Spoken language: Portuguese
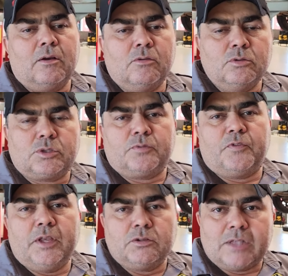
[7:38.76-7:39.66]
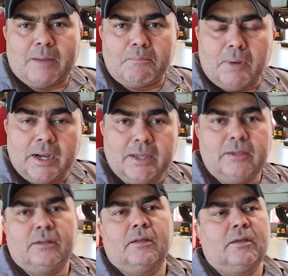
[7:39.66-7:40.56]
uns filhos da
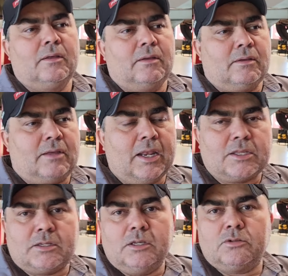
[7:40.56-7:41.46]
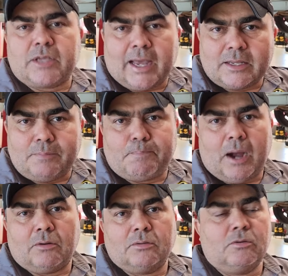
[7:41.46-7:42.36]
mãe, cretinos, cara de
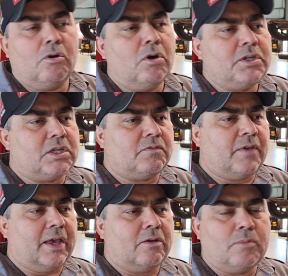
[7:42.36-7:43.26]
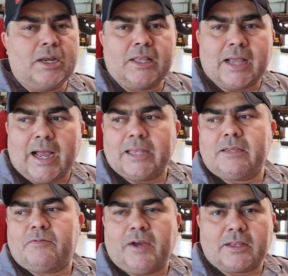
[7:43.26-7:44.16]
pau. Onde tiver
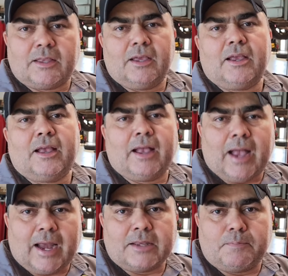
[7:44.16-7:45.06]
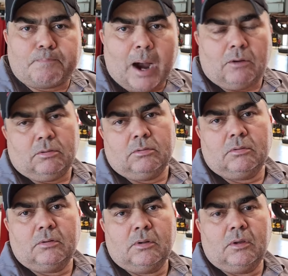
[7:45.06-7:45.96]
humanidade, vai ter cara de pau.
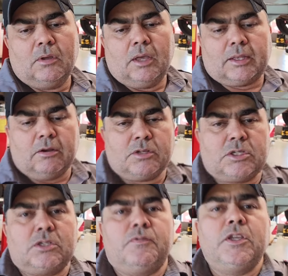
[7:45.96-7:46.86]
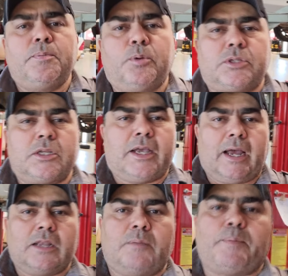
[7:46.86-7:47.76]
Então, esses 20% de
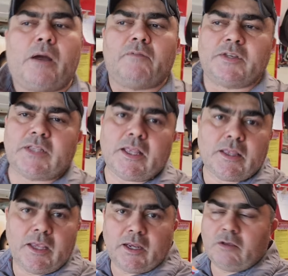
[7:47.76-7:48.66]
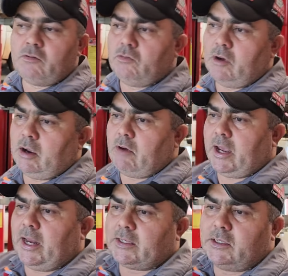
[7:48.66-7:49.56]
cara de pau, talvez denigrem uma, uma
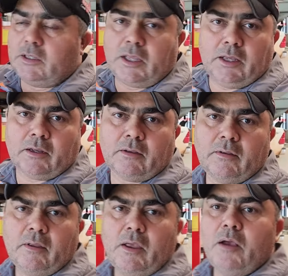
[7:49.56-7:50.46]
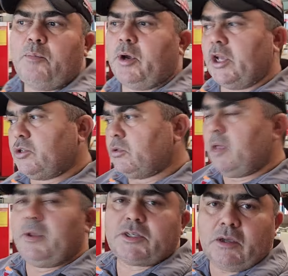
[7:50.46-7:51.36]
classe inteira, porque
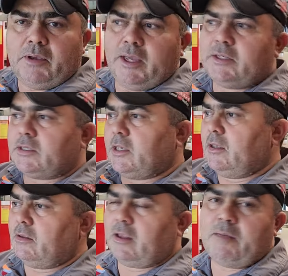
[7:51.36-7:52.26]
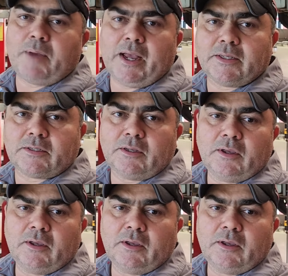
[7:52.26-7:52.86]
justamente são eles que têm mais